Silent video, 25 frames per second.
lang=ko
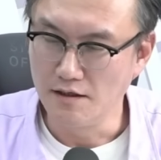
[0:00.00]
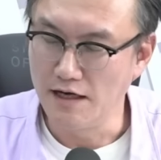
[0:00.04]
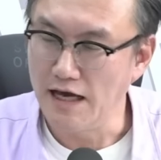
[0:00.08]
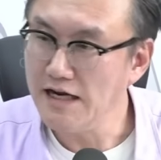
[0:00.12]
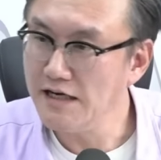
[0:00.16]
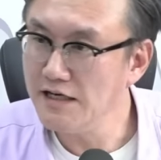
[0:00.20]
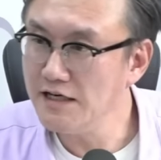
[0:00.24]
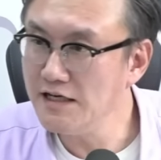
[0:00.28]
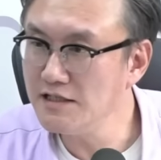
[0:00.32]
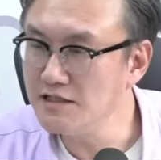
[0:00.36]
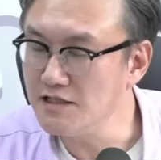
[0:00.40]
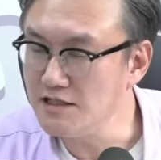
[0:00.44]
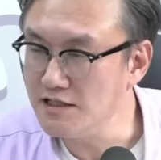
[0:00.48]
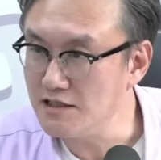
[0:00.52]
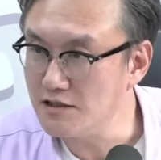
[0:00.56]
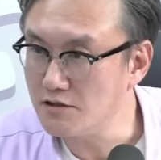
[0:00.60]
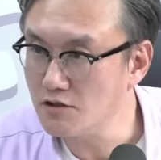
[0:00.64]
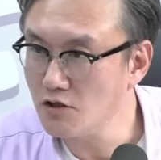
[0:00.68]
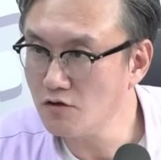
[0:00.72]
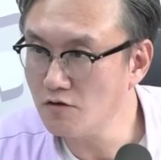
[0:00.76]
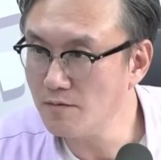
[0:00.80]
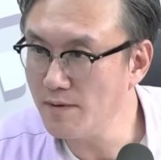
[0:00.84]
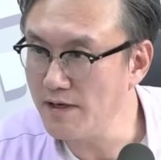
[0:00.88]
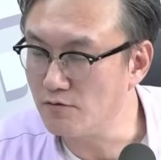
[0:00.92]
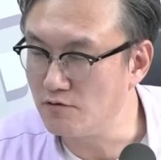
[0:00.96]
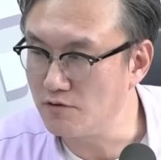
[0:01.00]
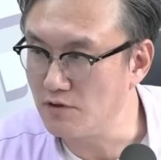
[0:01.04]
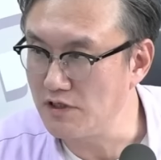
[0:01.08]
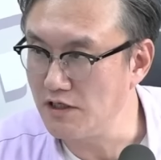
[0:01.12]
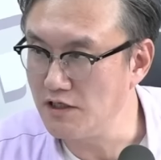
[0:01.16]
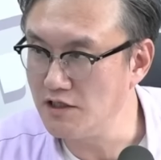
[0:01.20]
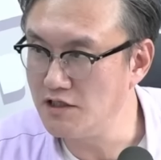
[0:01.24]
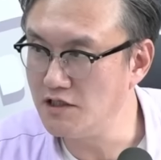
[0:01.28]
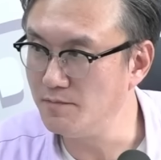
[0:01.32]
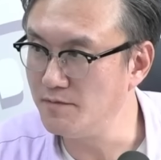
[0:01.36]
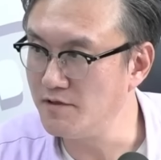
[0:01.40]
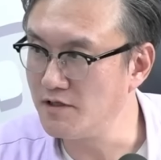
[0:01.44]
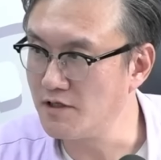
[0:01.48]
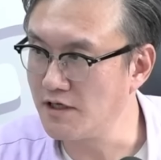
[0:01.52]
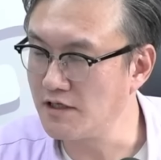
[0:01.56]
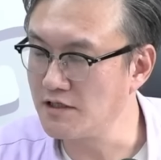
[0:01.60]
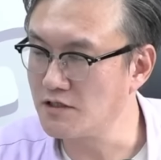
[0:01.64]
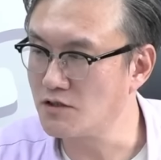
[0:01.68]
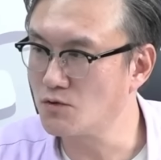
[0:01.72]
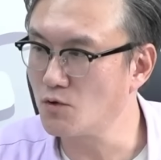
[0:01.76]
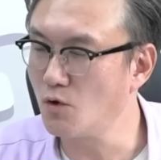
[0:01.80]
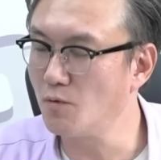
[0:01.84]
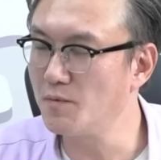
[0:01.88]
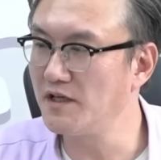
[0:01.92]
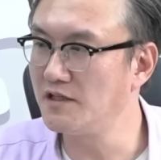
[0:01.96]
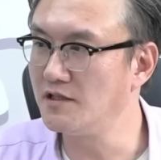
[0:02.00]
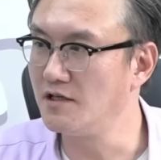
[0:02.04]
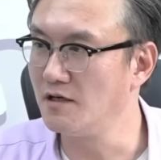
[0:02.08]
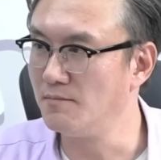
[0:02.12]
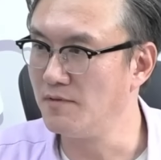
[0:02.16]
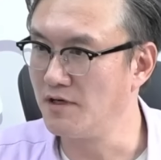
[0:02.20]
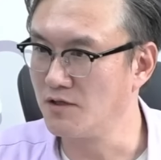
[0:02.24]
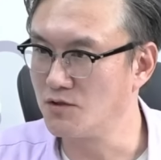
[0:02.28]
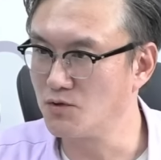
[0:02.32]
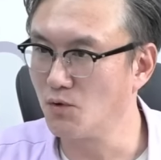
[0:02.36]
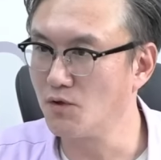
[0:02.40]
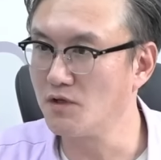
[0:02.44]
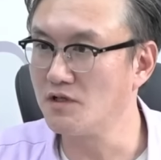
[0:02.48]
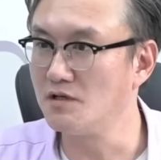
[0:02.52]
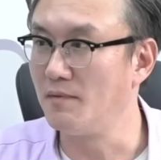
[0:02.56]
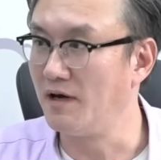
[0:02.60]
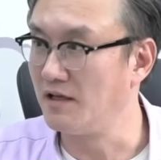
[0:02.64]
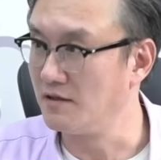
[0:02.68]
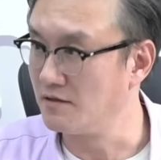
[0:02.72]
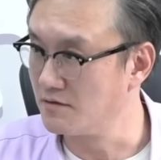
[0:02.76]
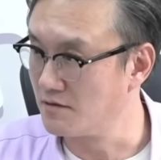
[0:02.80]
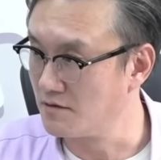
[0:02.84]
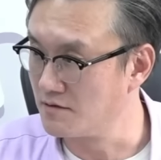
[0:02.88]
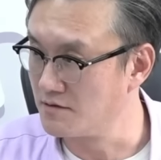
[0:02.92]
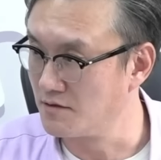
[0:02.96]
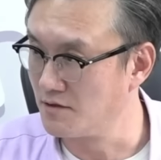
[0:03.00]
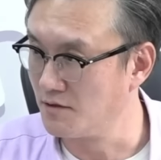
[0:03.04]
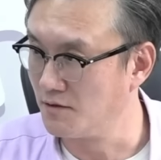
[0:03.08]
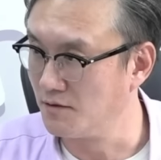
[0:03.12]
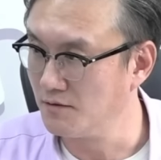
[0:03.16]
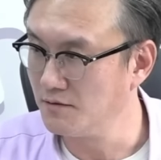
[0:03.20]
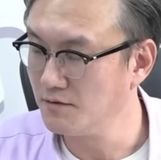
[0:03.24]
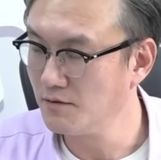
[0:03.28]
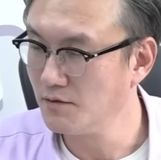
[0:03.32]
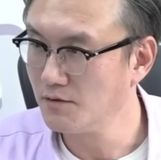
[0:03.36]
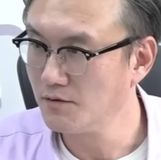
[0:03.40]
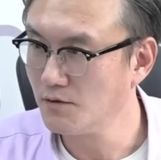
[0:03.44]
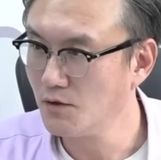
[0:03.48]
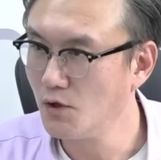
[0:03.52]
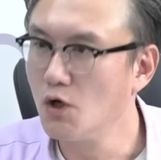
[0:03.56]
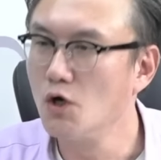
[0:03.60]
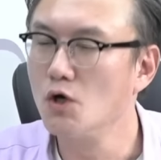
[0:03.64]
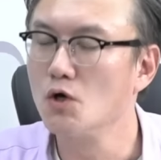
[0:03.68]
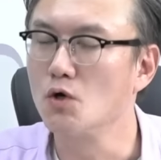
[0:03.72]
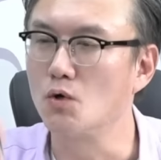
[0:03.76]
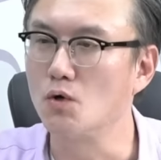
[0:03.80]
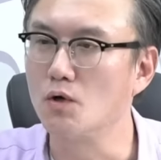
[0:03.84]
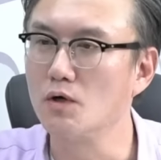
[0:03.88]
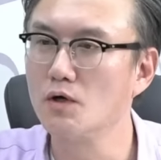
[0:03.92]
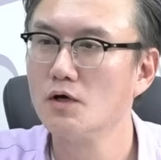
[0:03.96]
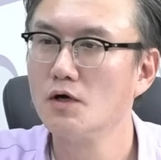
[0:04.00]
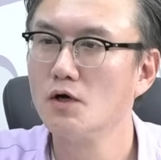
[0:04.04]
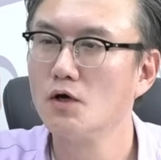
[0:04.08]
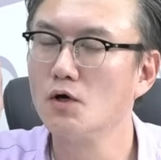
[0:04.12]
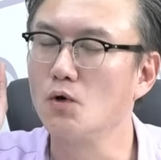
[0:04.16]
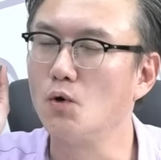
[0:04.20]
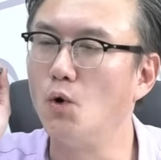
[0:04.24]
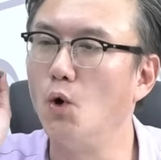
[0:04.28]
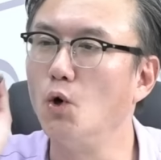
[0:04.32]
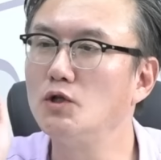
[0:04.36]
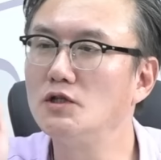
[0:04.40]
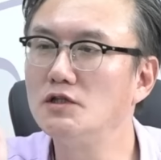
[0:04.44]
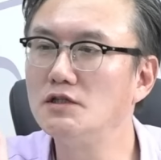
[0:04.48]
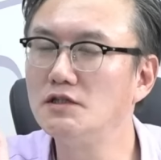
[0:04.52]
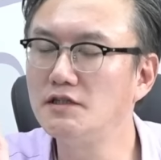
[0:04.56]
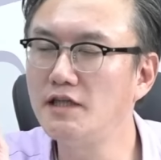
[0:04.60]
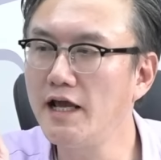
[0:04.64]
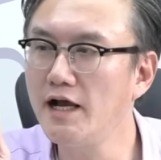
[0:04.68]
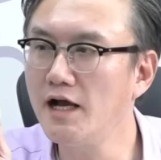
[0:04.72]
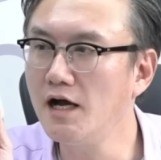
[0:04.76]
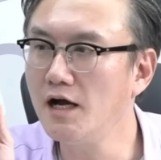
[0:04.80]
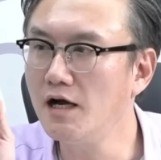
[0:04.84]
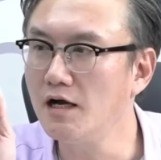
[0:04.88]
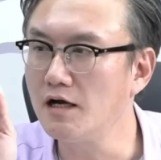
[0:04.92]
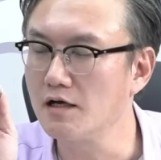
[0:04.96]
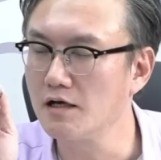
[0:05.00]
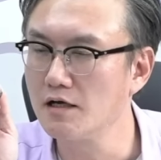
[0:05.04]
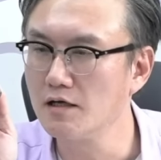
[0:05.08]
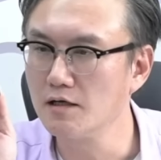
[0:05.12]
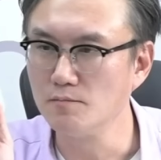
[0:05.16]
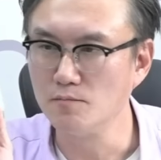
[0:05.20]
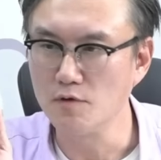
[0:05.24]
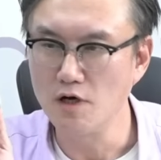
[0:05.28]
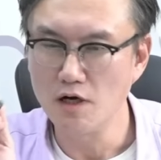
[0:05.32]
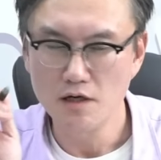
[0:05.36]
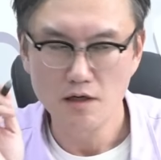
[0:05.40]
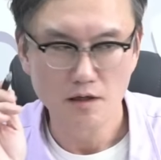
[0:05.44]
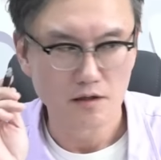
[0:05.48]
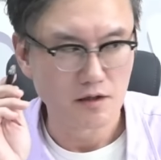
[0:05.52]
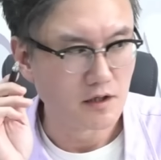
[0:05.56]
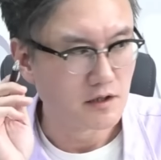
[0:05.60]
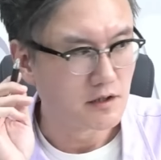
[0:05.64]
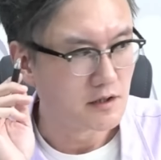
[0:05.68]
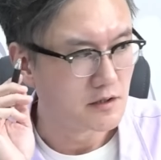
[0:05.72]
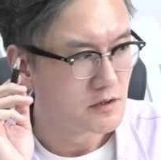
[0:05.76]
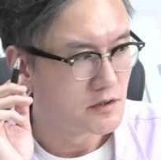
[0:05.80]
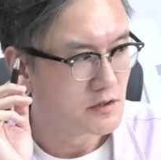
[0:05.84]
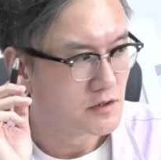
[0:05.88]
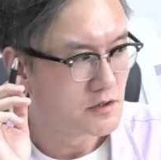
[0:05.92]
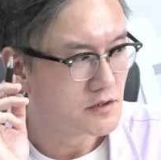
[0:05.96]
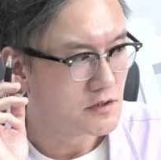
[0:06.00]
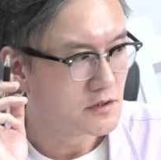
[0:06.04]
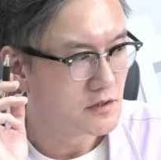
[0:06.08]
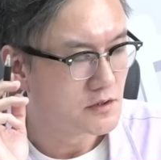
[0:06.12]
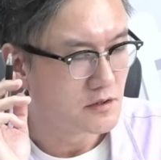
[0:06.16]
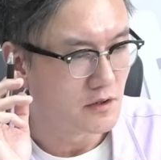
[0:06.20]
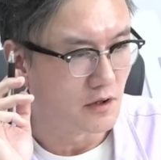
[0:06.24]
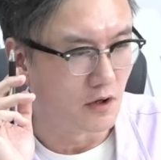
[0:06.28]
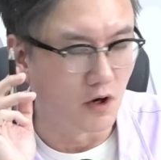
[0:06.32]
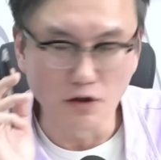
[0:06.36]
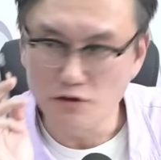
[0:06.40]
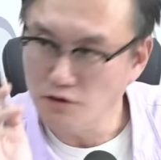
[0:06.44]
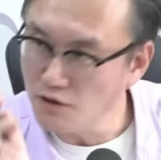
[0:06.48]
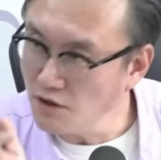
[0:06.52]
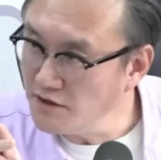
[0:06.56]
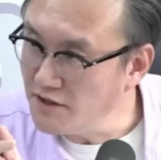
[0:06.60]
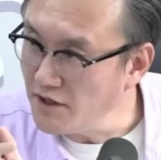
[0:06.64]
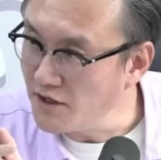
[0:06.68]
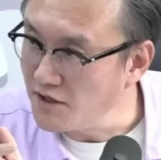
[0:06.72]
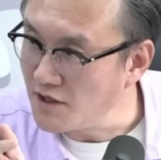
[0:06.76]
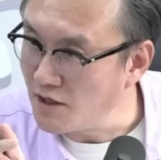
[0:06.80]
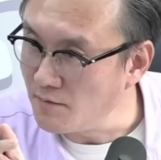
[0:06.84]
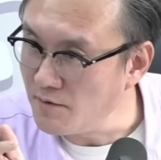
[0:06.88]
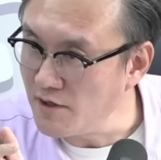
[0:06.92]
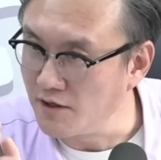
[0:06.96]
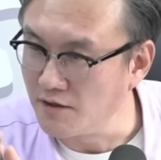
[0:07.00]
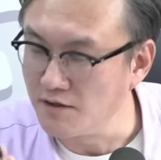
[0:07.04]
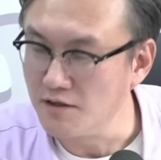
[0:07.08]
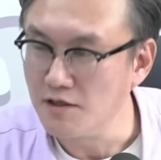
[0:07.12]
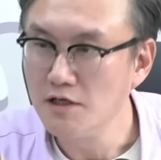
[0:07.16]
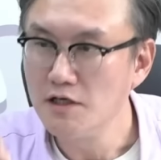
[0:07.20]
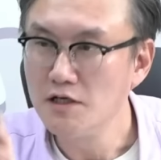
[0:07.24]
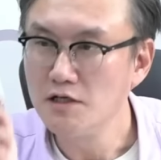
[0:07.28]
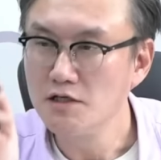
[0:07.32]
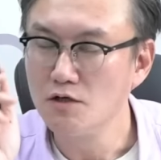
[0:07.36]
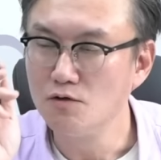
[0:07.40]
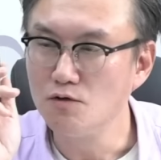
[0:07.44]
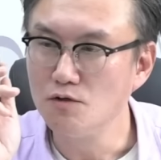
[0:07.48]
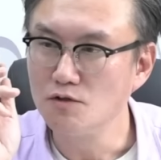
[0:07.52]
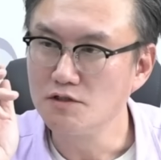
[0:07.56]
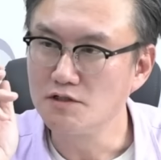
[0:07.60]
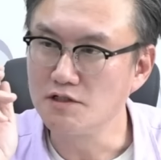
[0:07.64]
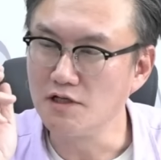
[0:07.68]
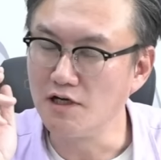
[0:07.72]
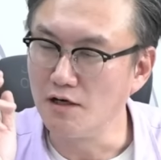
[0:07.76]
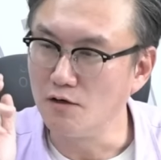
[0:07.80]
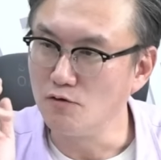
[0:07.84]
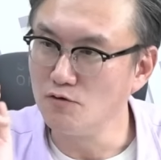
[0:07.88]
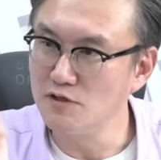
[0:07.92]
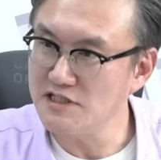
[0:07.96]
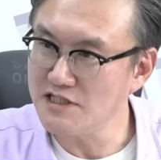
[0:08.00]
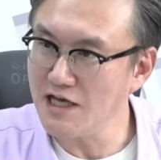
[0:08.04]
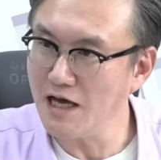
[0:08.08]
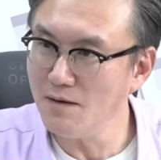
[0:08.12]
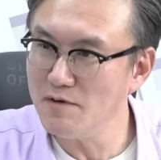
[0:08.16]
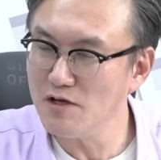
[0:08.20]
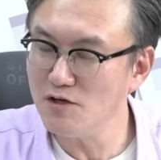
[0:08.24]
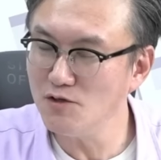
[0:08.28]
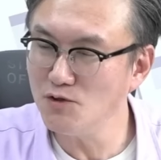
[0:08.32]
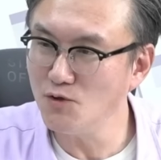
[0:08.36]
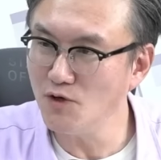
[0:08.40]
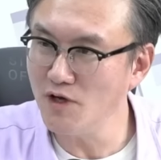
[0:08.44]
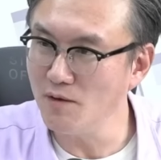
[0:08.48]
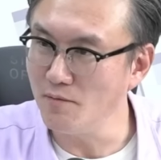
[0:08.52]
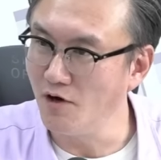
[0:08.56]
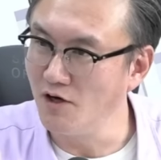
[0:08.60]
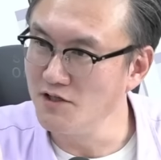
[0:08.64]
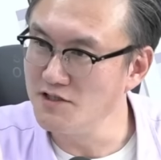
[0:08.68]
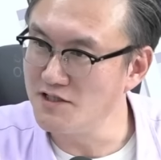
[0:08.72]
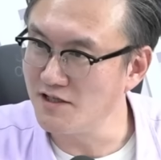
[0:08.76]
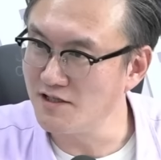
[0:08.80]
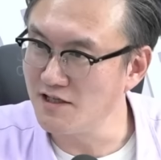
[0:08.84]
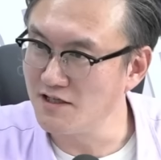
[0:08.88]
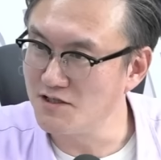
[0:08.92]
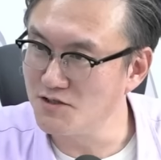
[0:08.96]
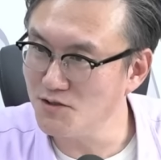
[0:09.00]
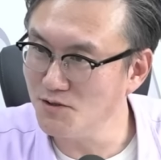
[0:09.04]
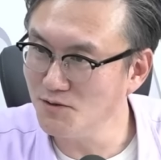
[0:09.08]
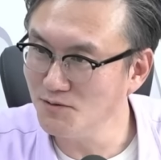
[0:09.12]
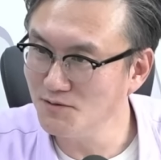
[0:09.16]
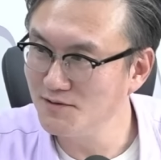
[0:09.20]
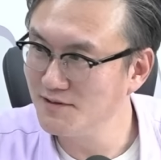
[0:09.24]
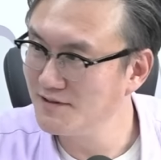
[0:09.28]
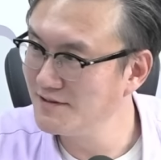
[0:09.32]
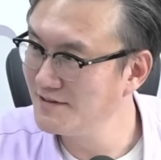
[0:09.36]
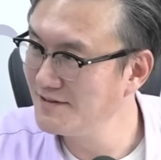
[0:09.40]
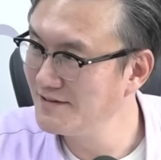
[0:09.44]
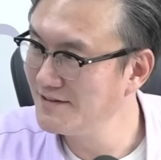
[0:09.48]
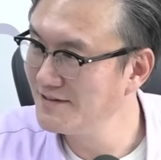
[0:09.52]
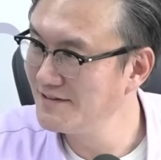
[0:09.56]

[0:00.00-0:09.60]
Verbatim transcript: 레닌 1922년에 소비에트 연방 소련을 만들었어요. 그때가 어떤 때였냐면 자 우리 3.1 운동이 언제 일어났죠?